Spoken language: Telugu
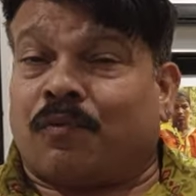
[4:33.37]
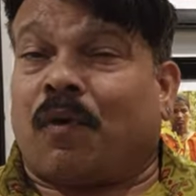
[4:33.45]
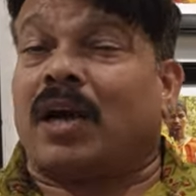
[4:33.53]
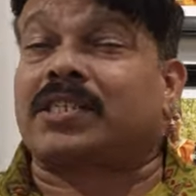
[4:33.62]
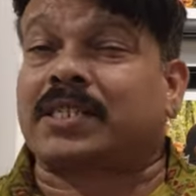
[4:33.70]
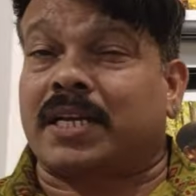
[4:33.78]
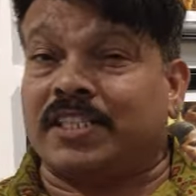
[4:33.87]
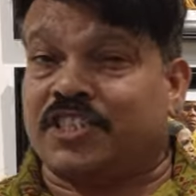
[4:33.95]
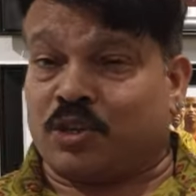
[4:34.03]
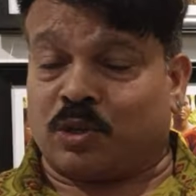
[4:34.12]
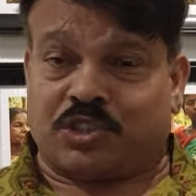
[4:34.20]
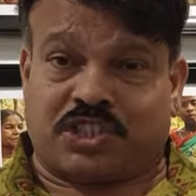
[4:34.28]
ఫాస్ట్
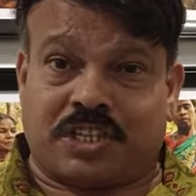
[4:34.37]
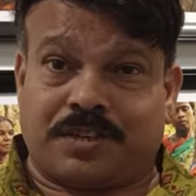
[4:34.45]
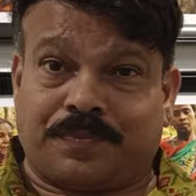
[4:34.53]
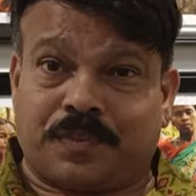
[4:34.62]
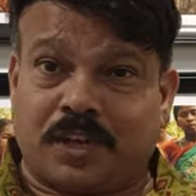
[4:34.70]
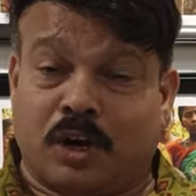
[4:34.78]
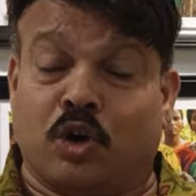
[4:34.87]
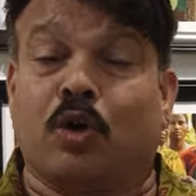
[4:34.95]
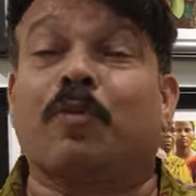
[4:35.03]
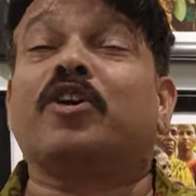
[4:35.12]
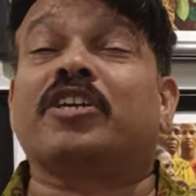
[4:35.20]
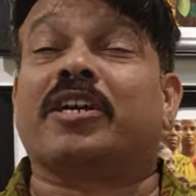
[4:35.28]
కల్చర్ వచ్చి
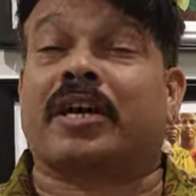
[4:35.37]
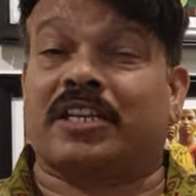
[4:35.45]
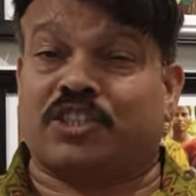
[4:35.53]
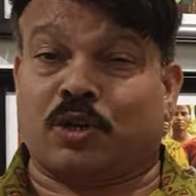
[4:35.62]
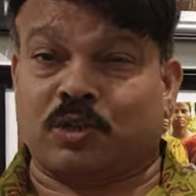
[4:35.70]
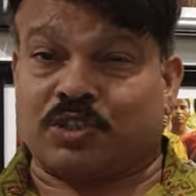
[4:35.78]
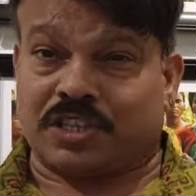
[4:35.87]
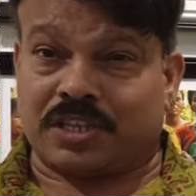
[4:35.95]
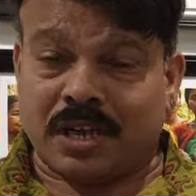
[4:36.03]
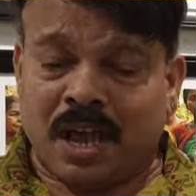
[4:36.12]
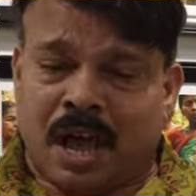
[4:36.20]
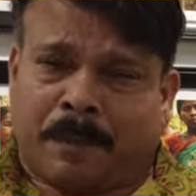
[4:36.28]
రోబోటిక్ కల్చర్ వచ్చి
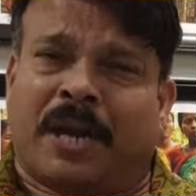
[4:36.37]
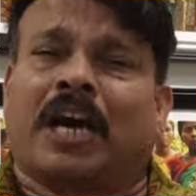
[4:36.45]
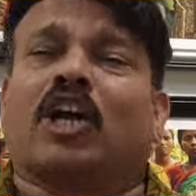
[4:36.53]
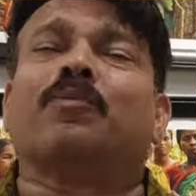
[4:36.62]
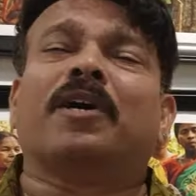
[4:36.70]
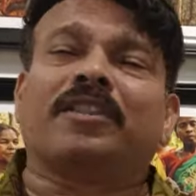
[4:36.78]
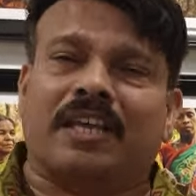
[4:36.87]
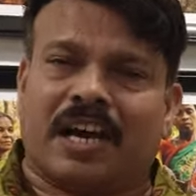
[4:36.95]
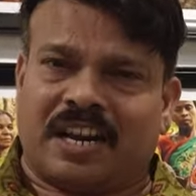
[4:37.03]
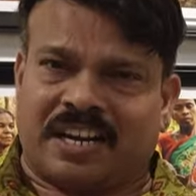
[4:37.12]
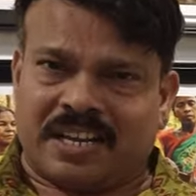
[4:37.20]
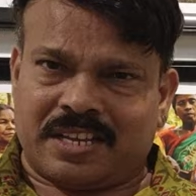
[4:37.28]
మన
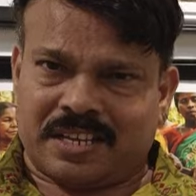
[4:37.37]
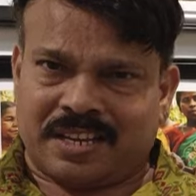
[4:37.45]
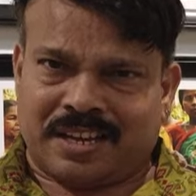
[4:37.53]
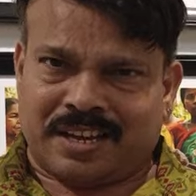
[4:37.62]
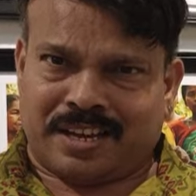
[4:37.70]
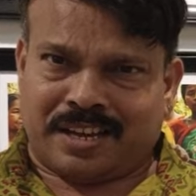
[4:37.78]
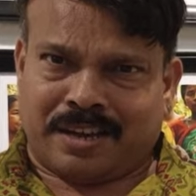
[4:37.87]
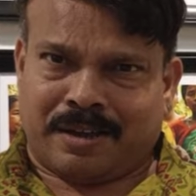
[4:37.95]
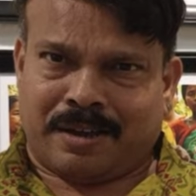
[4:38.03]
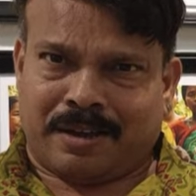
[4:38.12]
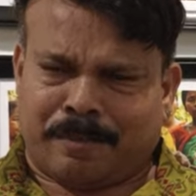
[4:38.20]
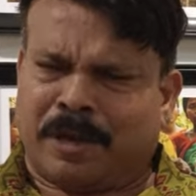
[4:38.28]
అనుబంధాలని
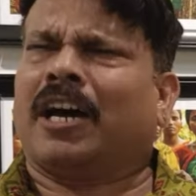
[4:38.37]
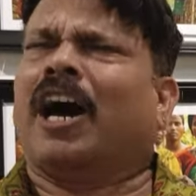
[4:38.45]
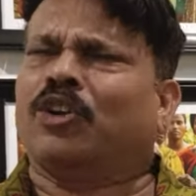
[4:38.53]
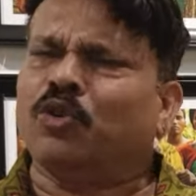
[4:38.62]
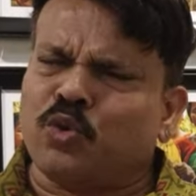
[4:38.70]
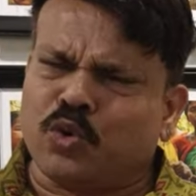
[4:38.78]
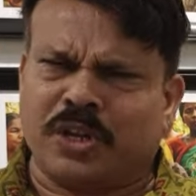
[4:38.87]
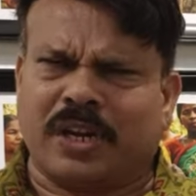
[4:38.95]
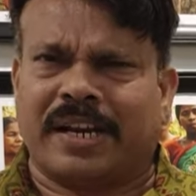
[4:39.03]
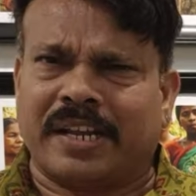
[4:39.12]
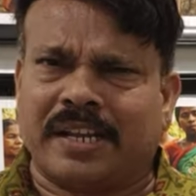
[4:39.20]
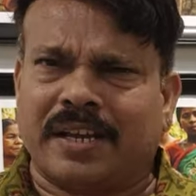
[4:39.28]
మన
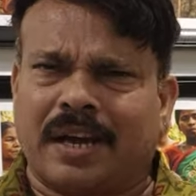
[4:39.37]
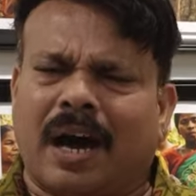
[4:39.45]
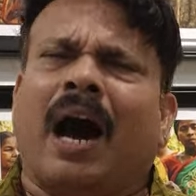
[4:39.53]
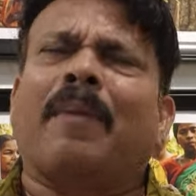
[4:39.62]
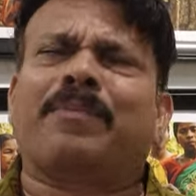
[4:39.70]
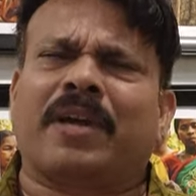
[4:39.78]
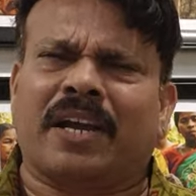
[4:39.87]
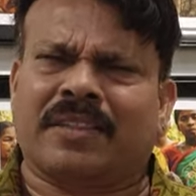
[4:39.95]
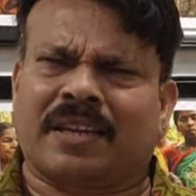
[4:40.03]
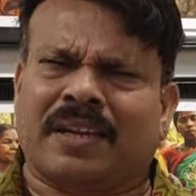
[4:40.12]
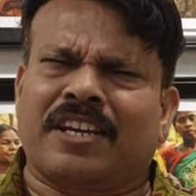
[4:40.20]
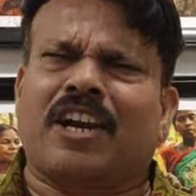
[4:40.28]
అనునూయుల్ని
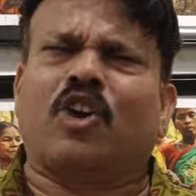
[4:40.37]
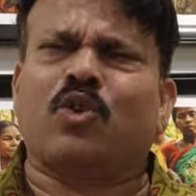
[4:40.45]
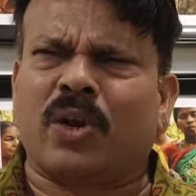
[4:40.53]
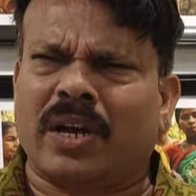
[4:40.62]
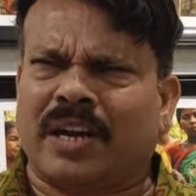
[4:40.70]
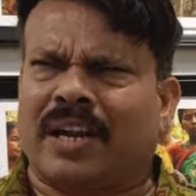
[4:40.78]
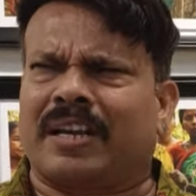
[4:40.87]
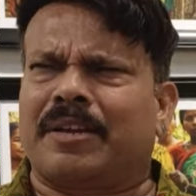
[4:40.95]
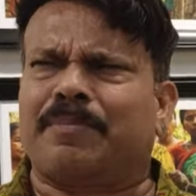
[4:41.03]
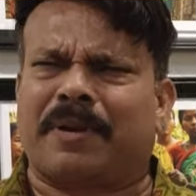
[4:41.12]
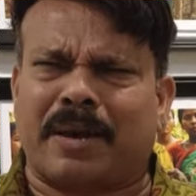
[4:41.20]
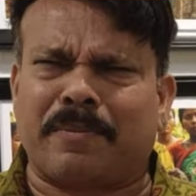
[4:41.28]
ఆప్యాయతల్ని
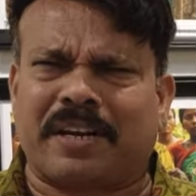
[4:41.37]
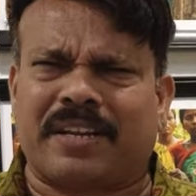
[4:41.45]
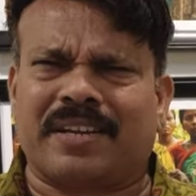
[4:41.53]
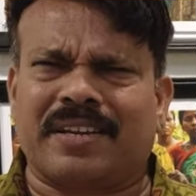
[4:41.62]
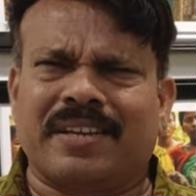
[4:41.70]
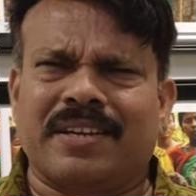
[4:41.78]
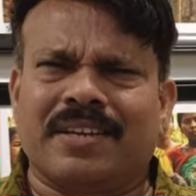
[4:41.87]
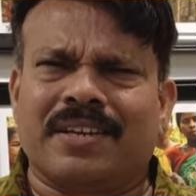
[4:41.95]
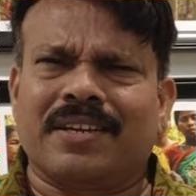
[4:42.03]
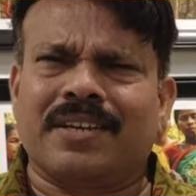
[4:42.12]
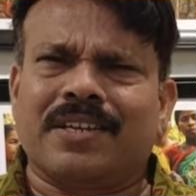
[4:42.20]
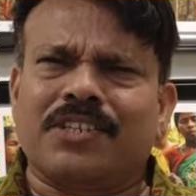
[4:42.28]
అనురాగాల్ని ప్రేమని
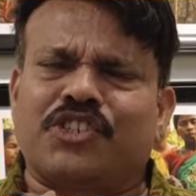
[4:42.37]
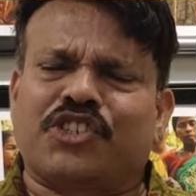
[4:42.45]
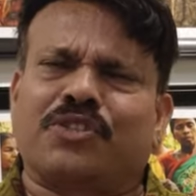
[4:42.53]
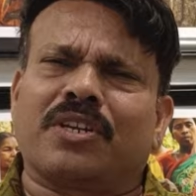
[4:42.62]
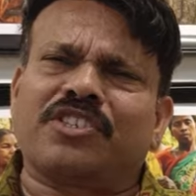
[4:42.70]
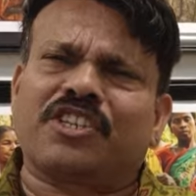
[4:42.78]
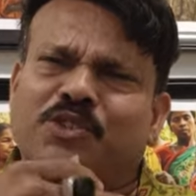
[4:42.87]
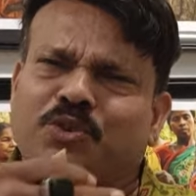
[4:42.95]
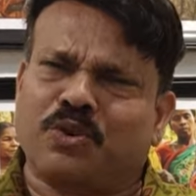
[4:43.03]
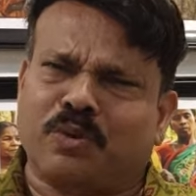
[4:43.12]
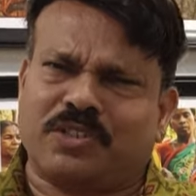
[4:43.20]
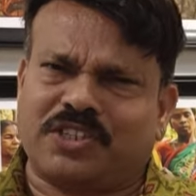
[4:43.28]
ఛిద్రం
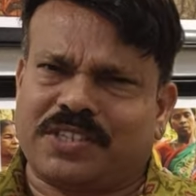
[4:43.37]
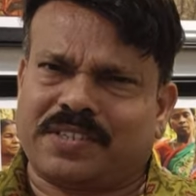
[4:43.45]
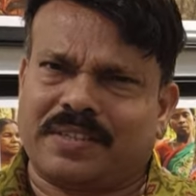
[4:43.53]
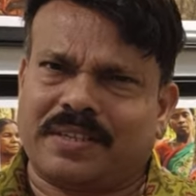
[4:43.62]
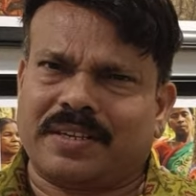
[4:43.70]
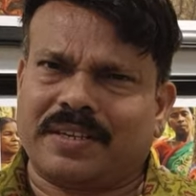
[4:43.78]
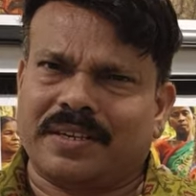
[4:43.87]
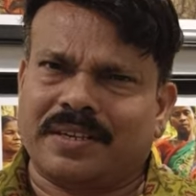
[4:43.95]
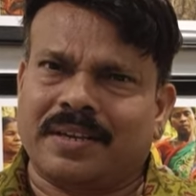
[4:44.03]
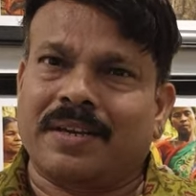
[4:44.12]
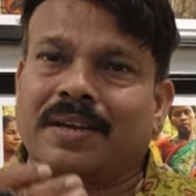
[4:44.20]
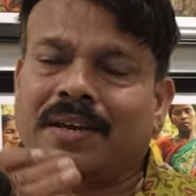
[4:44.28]
చేసుకుంటూ వచ్చేసింది
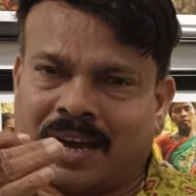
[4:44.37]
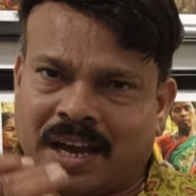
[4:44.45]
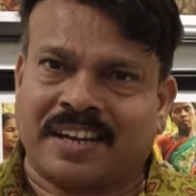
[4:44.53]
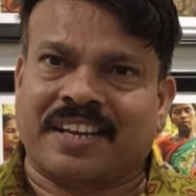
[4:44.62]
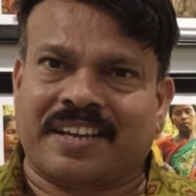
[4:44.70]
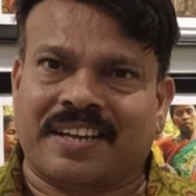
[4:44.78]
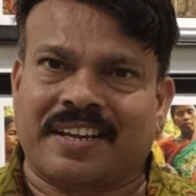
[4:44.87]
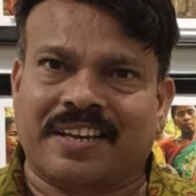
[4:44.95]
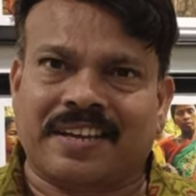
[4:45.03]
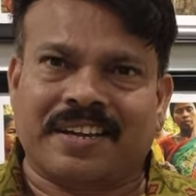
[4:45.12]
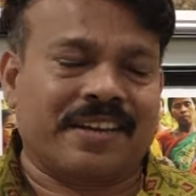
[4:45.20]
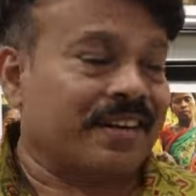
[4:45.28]
కానీ
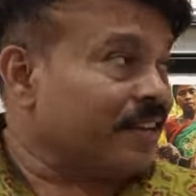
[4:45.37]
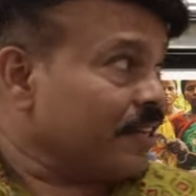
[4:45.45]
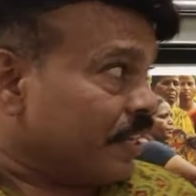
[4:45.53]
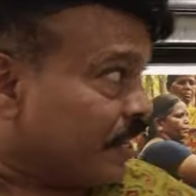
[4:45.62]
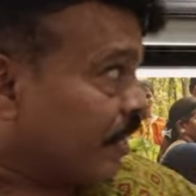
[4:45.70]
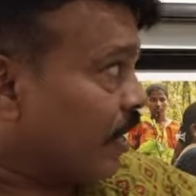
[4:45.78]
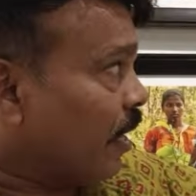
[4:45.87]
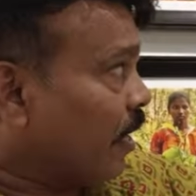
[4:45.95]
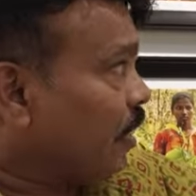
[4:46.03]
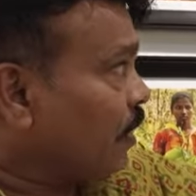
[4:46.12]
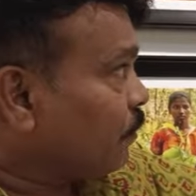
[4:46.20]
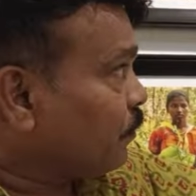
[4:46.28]
ఇక్కడ
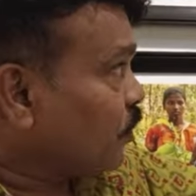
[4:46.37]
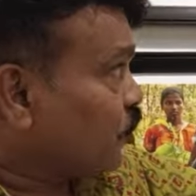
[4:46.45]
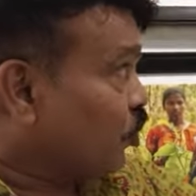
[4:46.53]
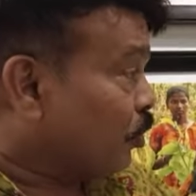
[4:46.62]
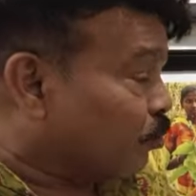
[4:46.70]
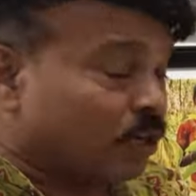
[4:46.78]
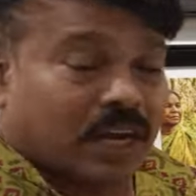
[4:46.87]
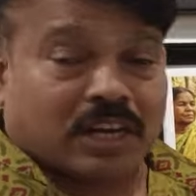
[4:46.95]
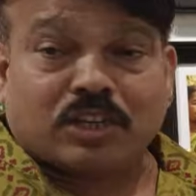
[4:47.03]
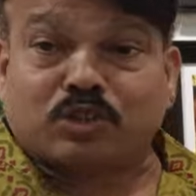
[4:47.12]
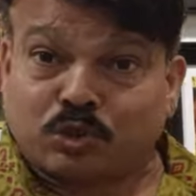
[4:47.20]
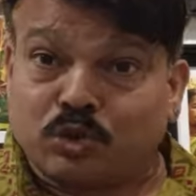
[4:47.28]
జమున
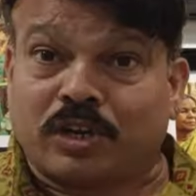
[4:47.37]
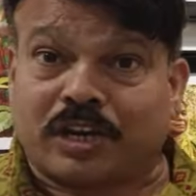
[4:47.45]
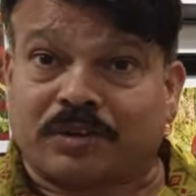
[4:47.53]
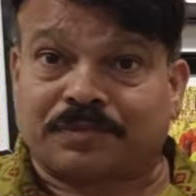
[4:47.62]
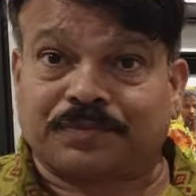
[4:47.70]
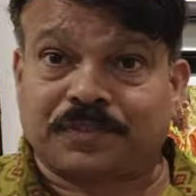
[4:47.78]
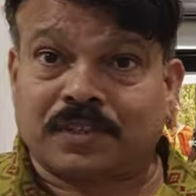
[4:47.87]
టుడు గారు